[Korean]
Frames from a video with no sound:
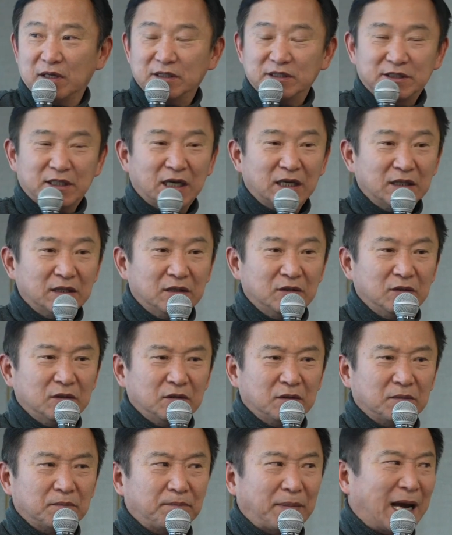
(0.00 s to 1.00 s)

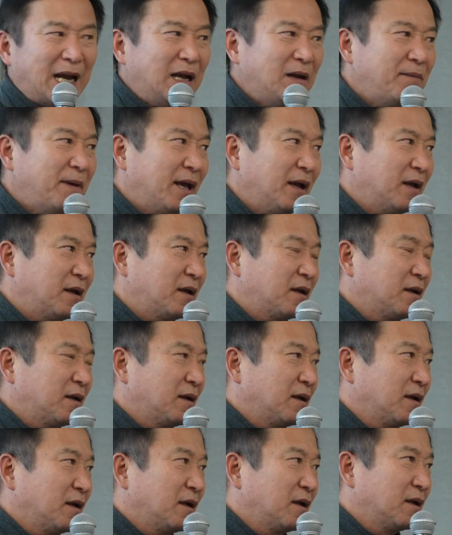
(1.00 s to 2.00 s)
1800
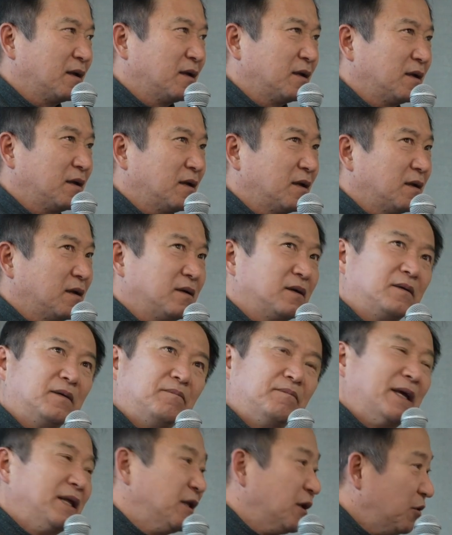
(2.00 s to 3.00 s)

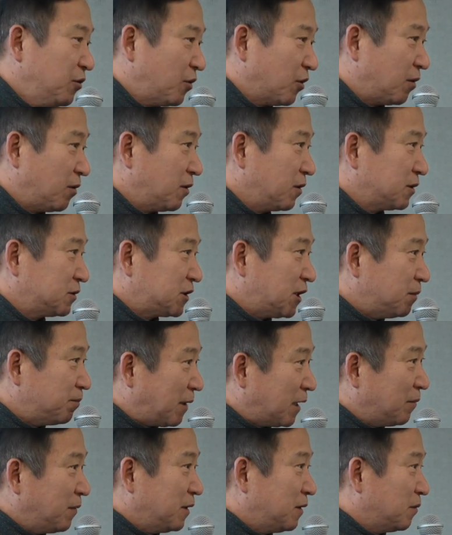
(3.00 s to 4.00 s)
몇 년도,
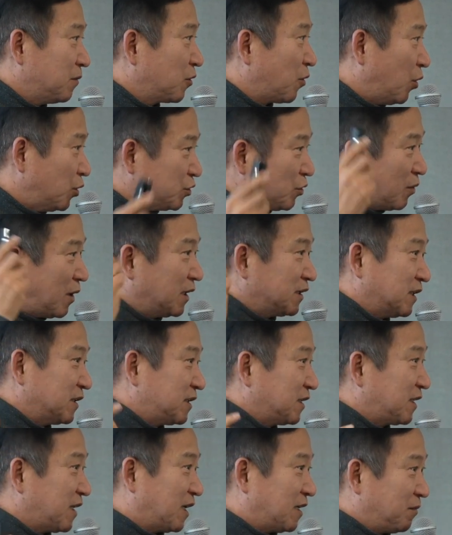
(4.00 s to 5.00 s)
1800년도면 고종황제
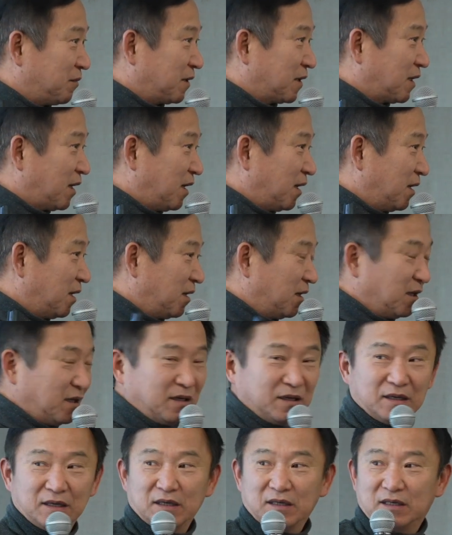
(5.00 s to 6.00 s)
있을 때 아닙니까?
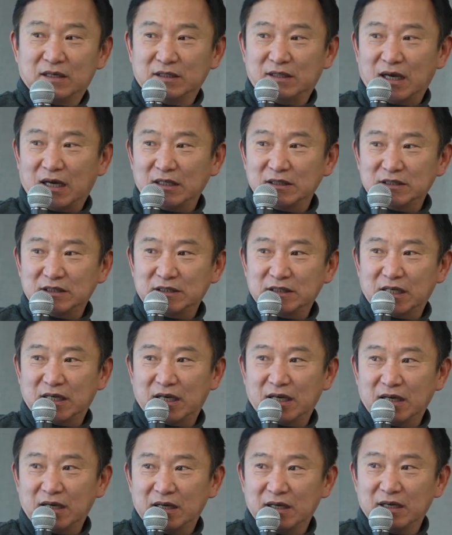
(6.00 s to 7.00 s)
그
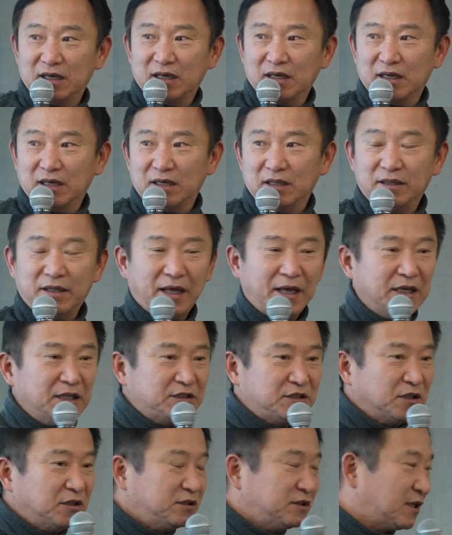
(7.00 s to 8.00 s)
당시에
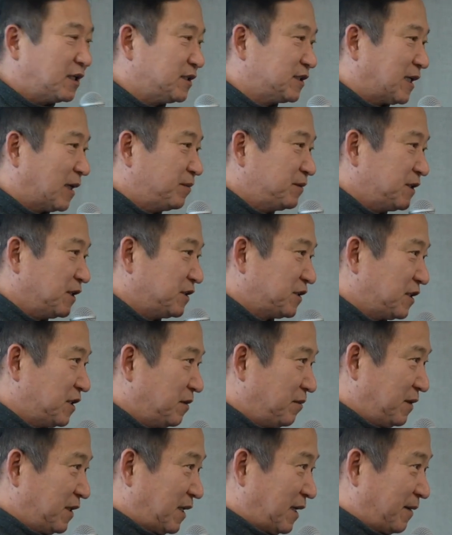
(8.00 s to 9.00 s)
네이처지란 잡지에
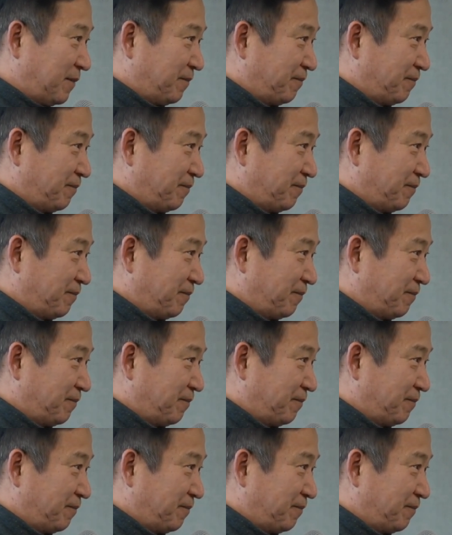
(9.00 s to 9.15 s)
실립니다.